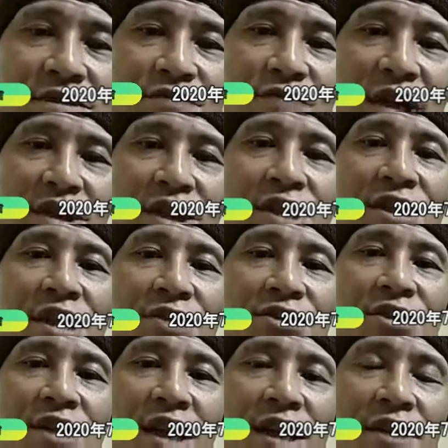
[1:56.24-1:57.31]
割り切った
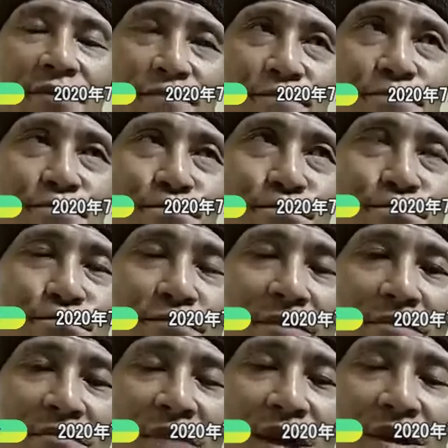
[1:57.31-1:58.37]
付き合い。うー
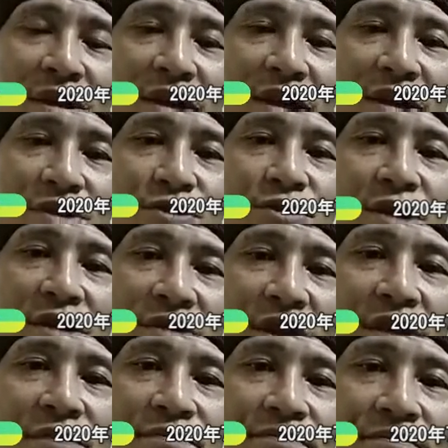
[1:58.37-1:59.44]
ん。まあ、そうだよ
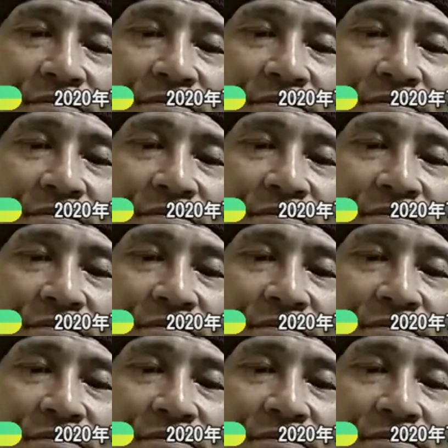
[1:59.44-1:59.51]
ね。